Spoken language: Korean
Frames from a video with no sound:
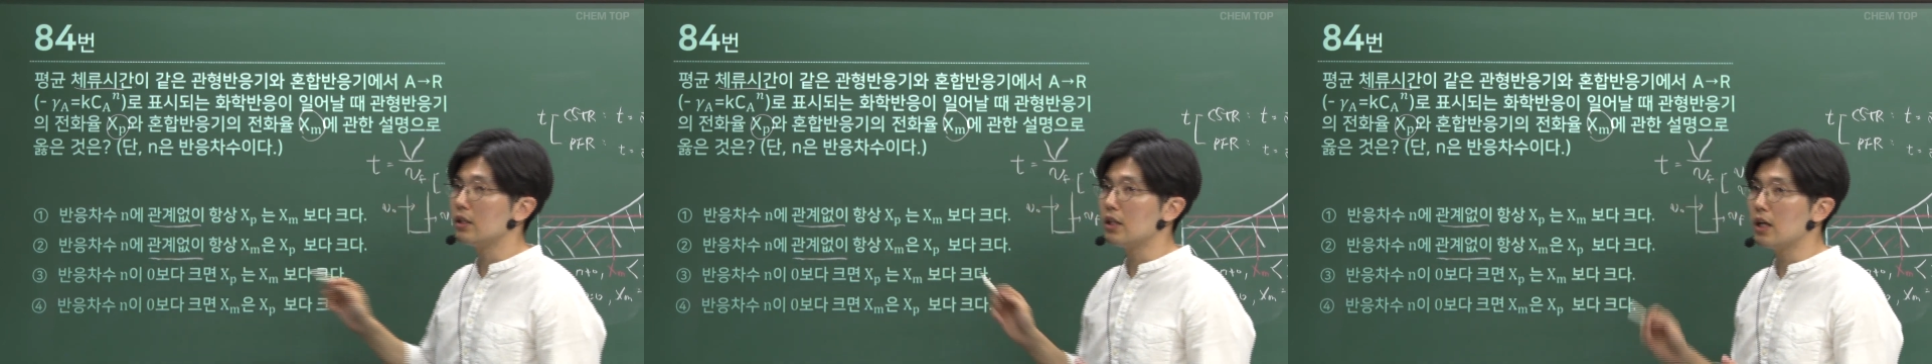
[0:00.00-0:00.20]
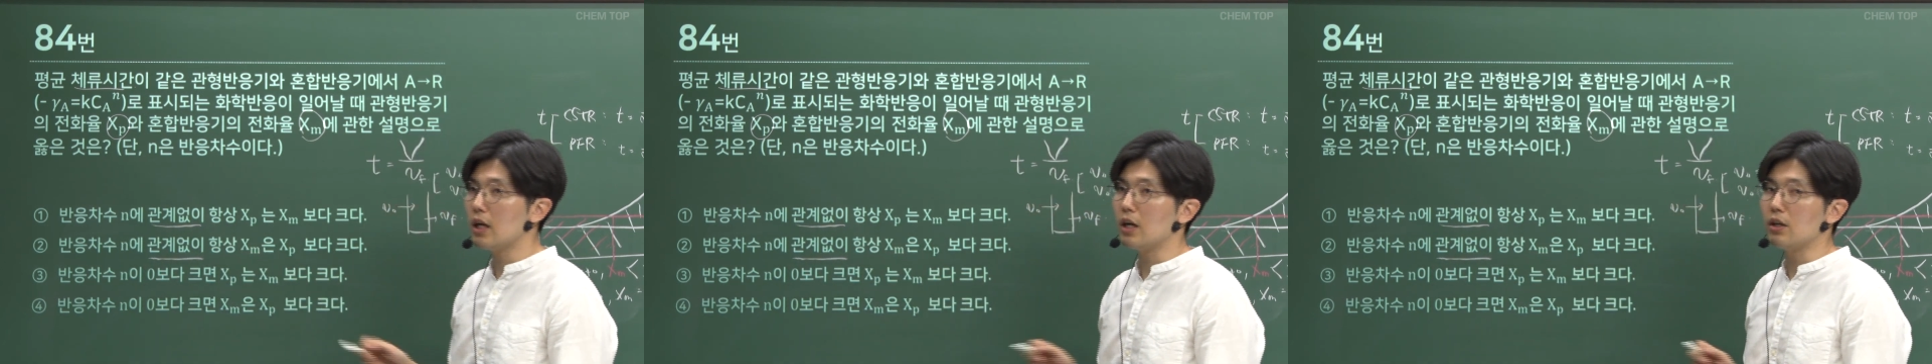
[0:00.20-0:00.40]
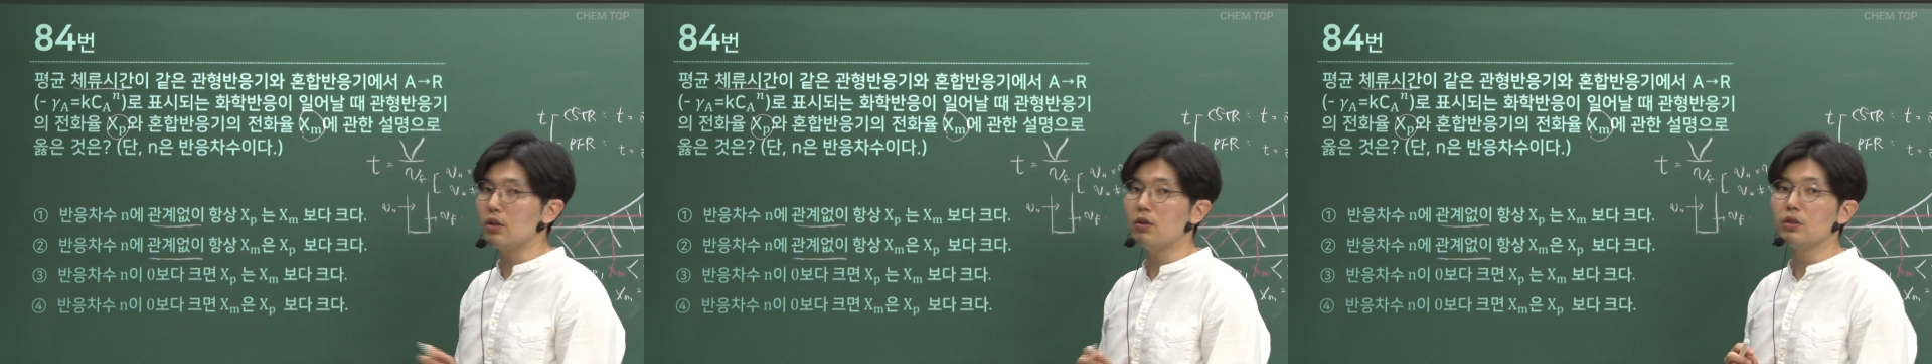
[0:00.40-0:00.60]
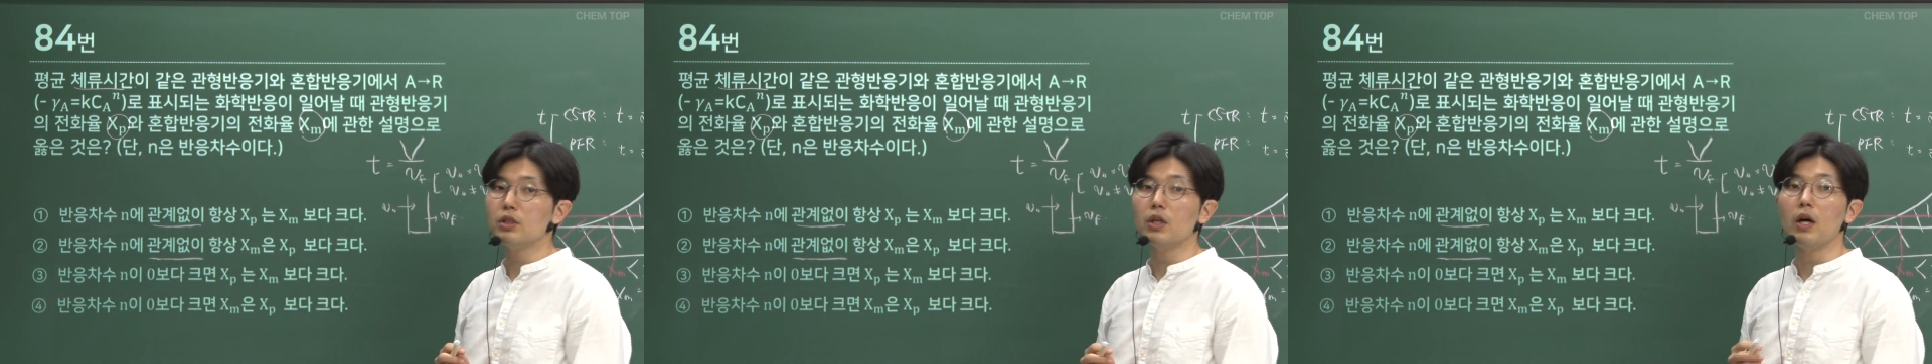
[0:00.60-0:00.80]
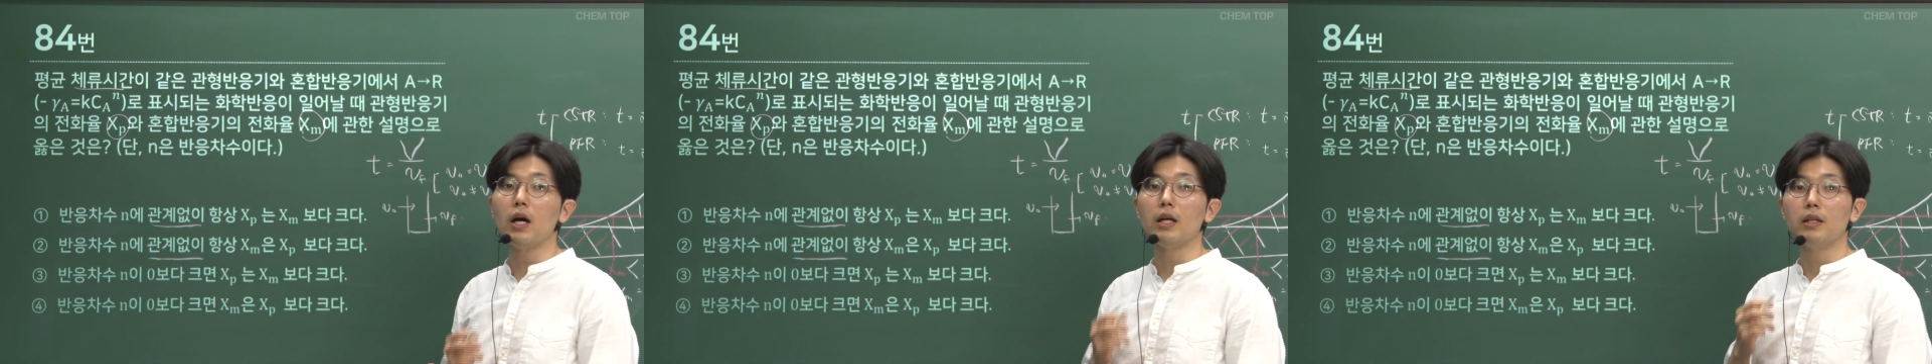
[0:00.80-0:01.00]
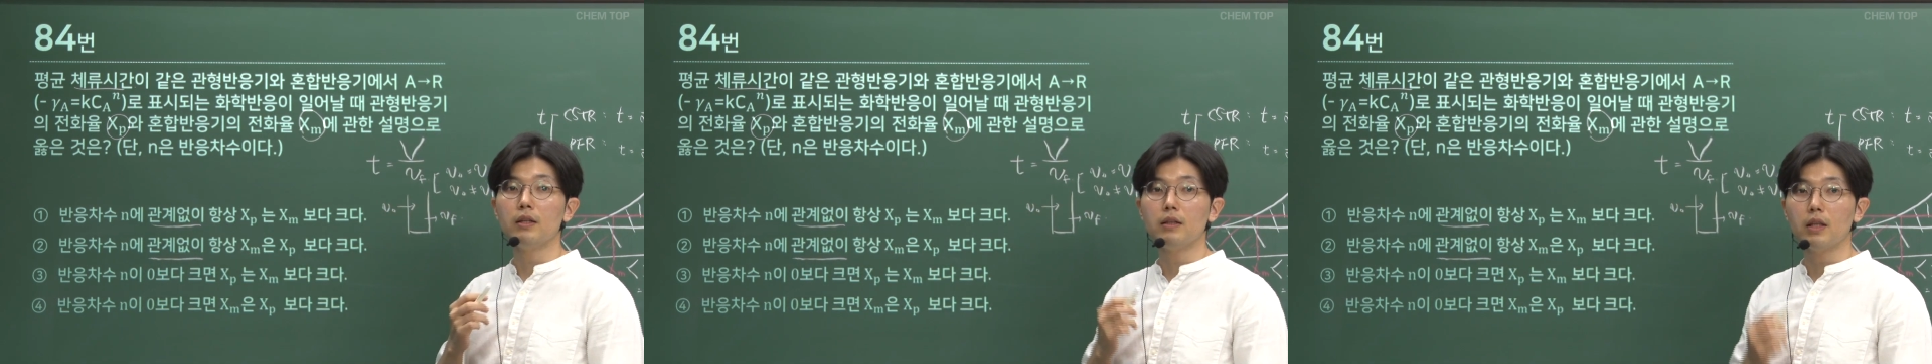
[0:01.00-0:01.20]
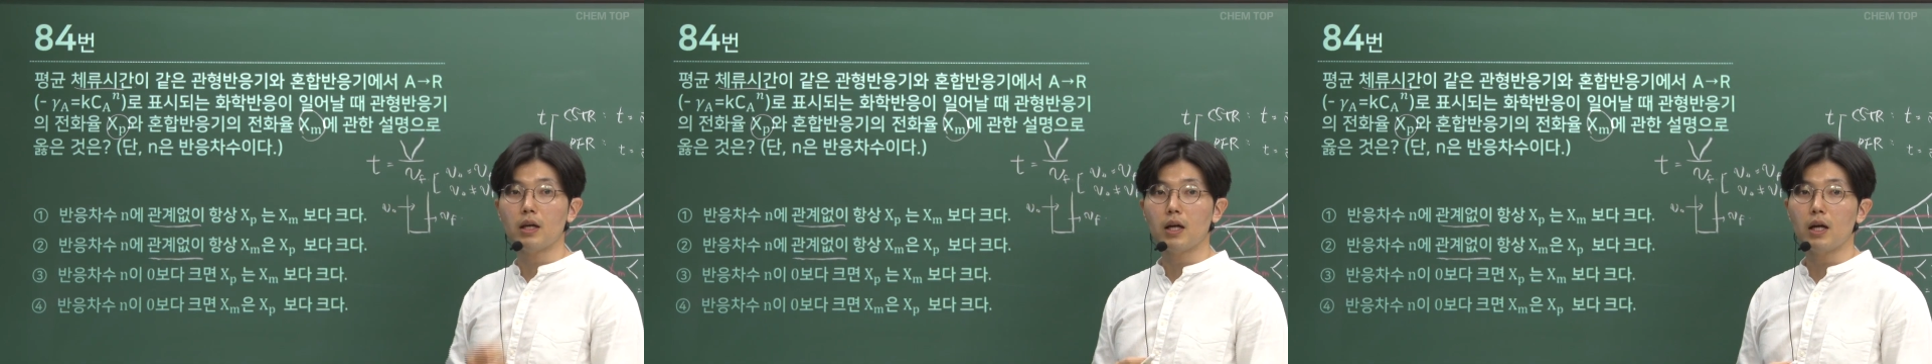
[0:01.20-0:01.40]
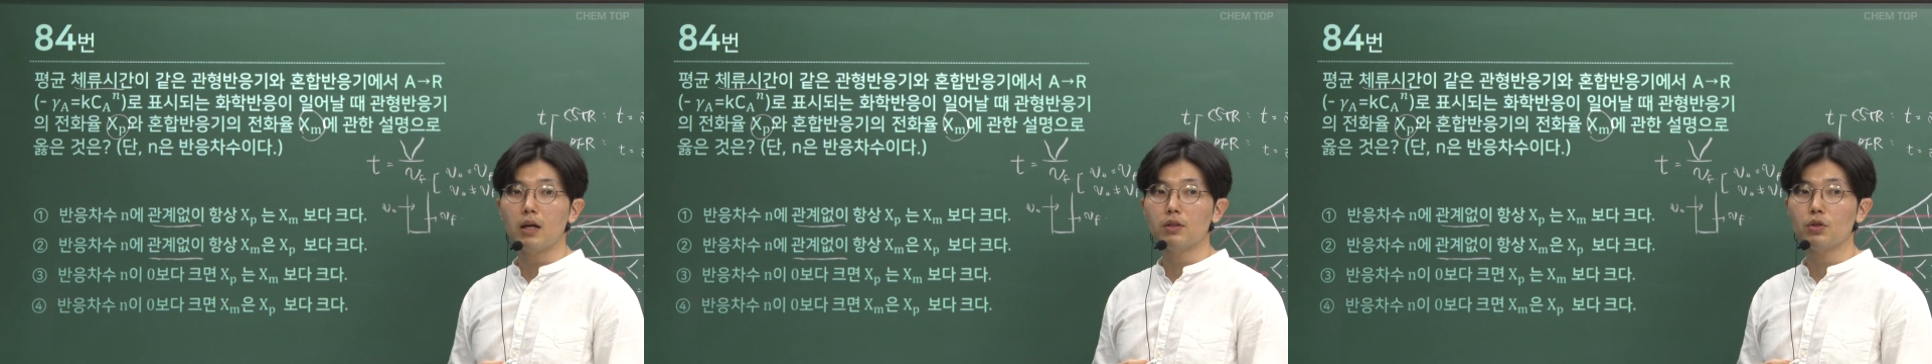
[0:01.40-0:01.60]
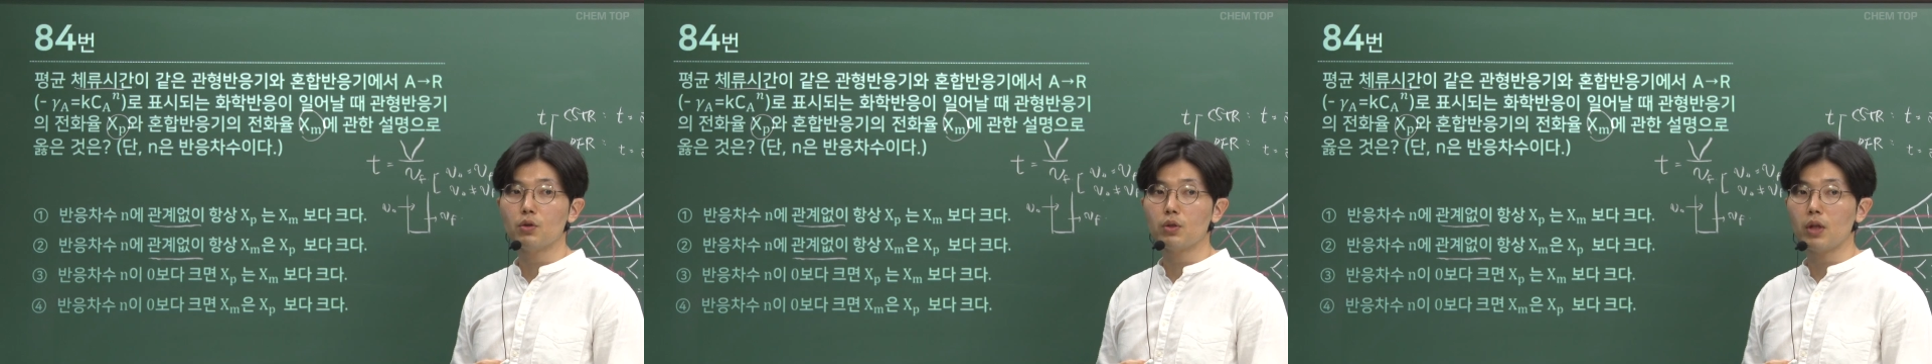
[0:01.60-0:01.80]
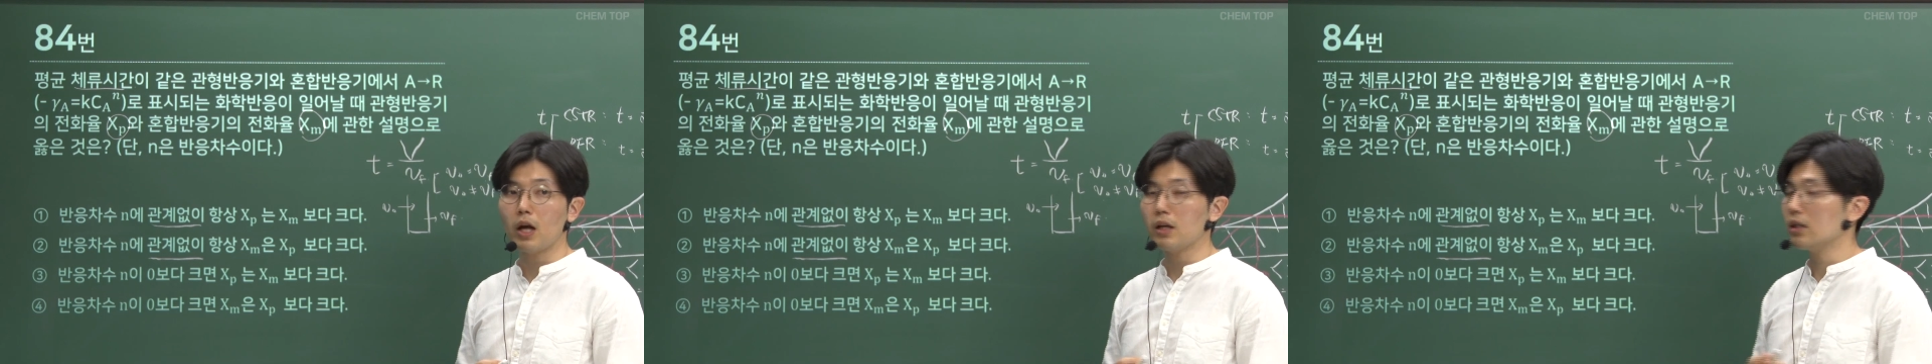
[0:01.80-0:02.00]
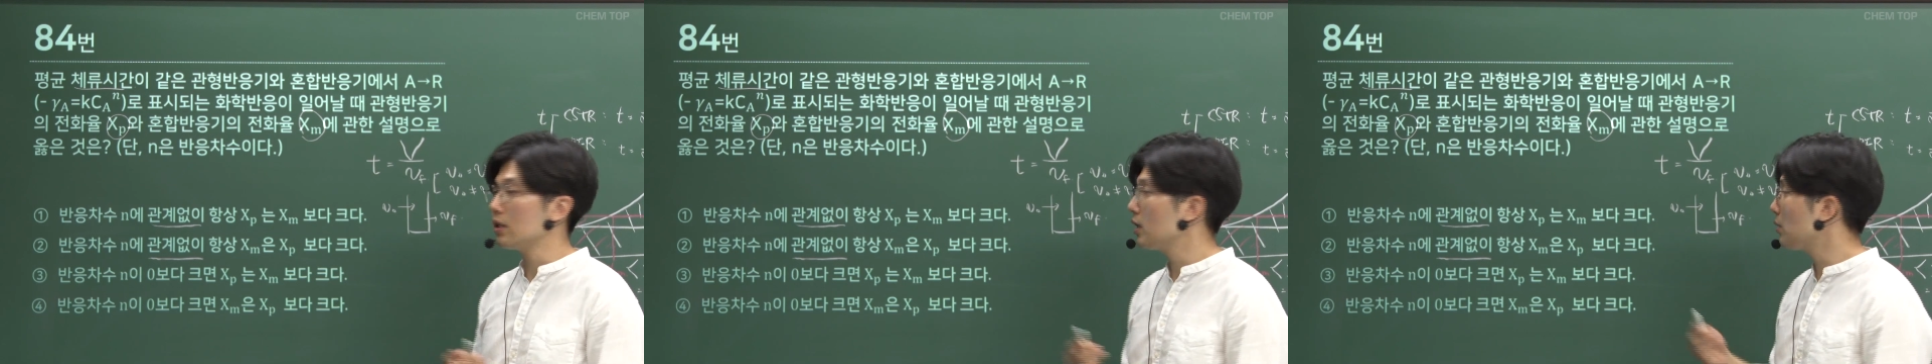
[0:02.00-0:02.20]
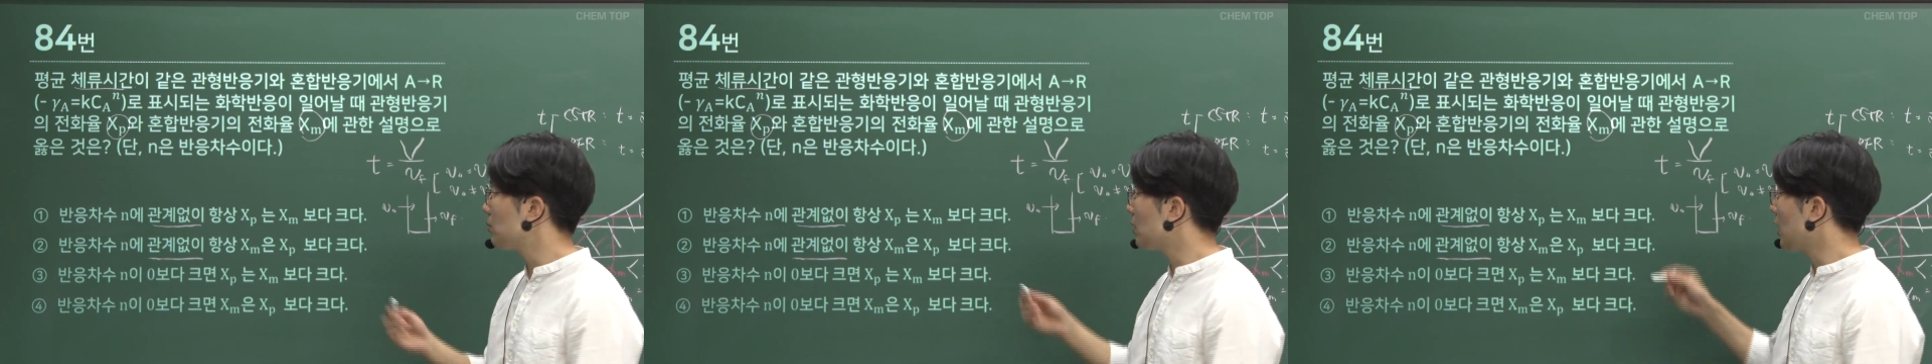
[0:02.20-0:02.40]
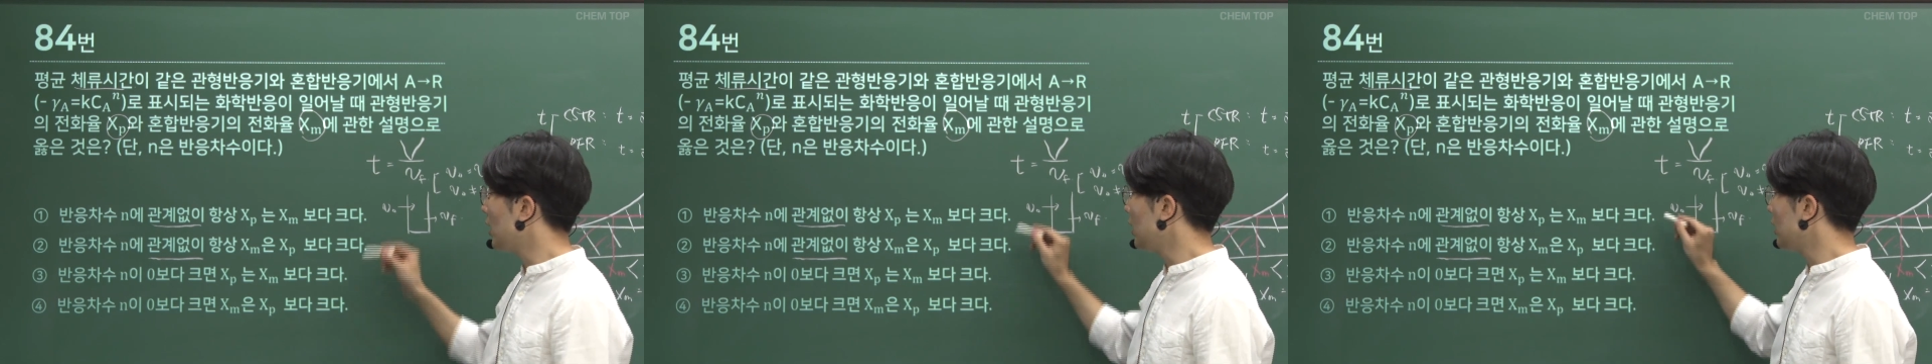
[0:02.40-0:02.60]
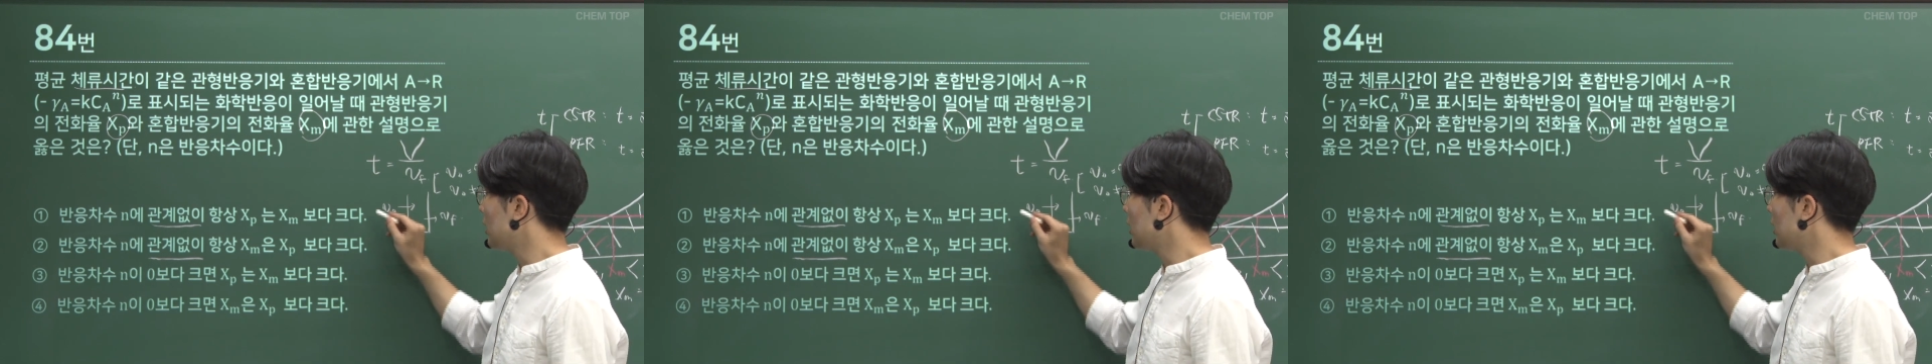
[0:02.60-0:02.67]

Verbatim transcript: 때랑 0차 아닐 때가 서로 다르기 때문에